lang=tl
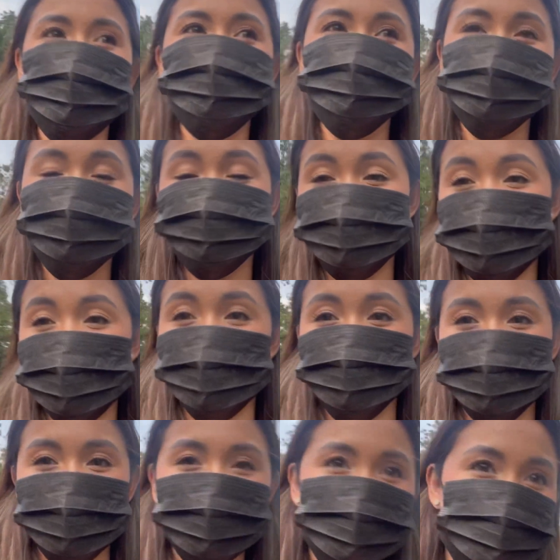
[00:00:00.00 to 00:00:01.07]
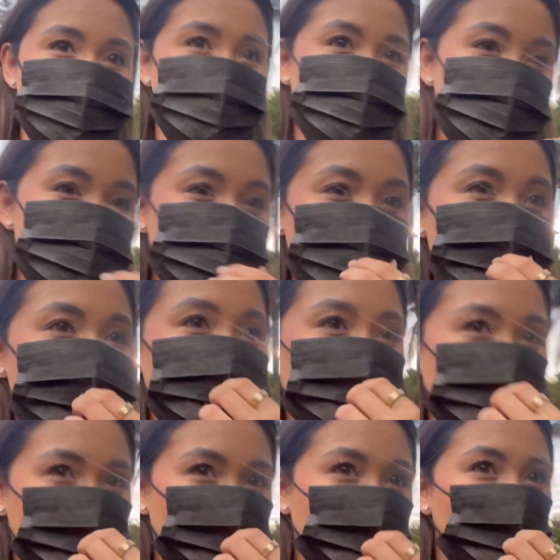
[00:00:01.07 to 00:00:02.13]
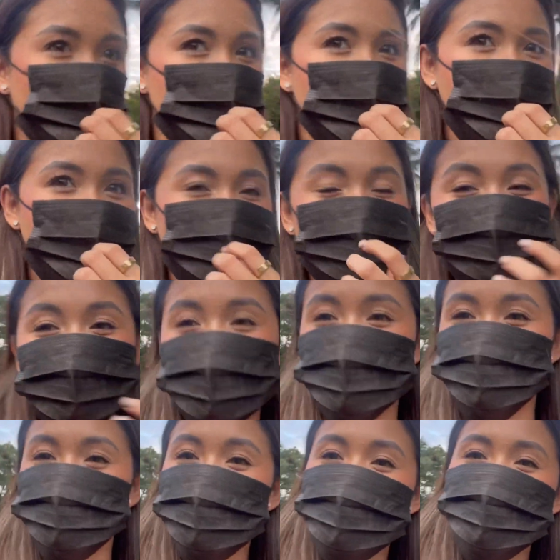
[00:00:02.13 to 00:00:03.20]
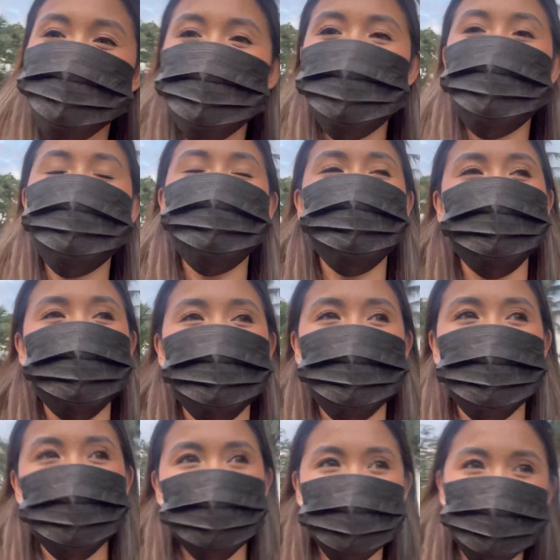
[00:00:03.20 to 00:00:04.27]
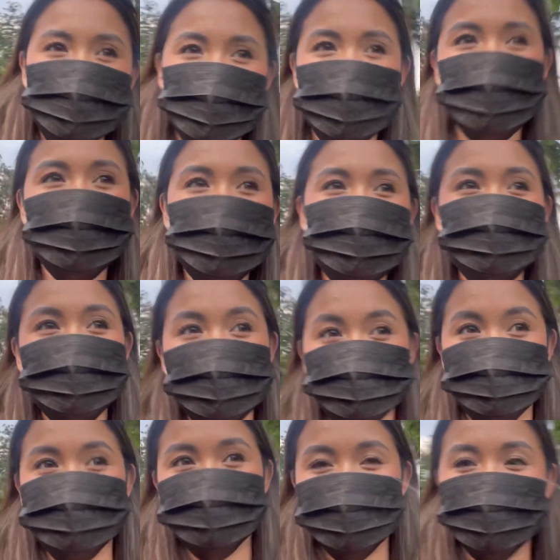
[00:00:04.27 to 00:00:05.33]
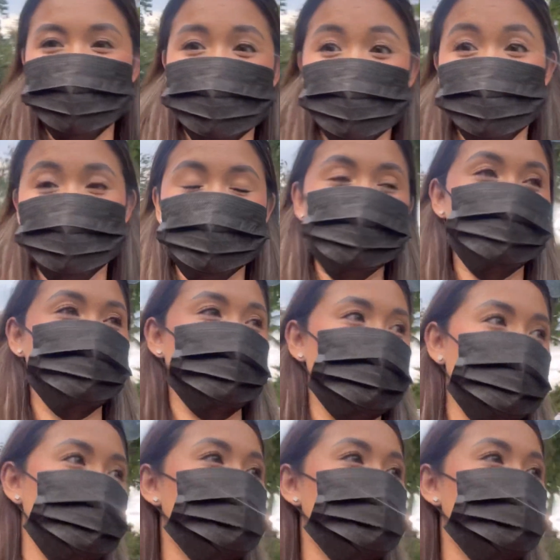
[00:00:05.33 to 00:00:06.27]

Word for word: kasi kami kay Renz. Today is his birthday and kakain na kami sa condo niya.